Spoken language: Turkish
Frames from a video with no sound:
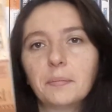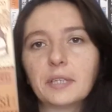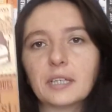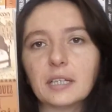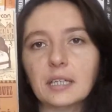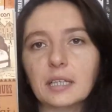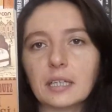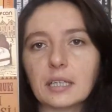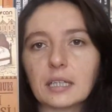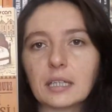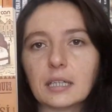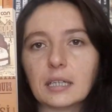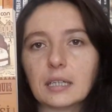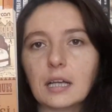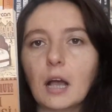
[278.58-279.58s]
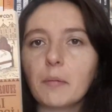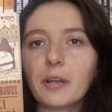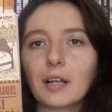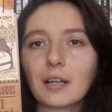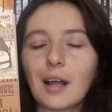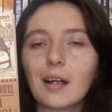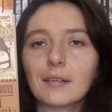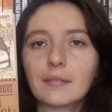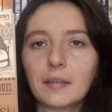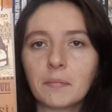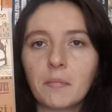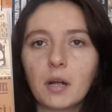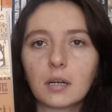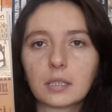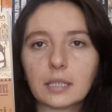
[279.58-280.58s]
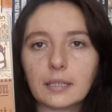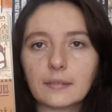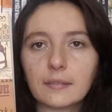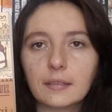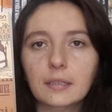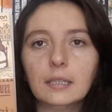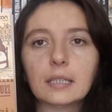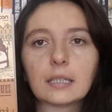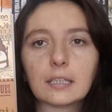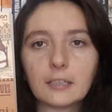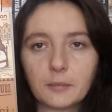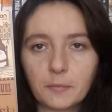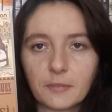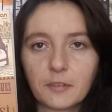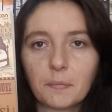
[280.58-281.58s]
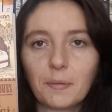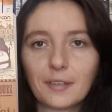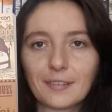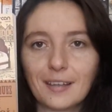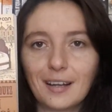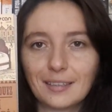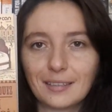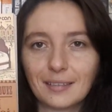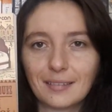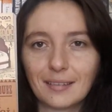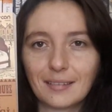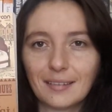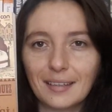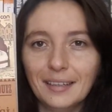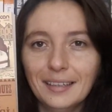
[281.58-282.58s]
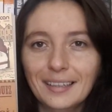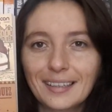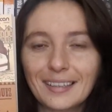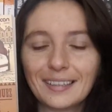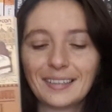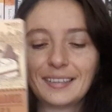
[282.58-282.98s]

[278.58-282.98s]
Biri Gabriel Garcia Marquez'in Kırmızı Pazartesisi.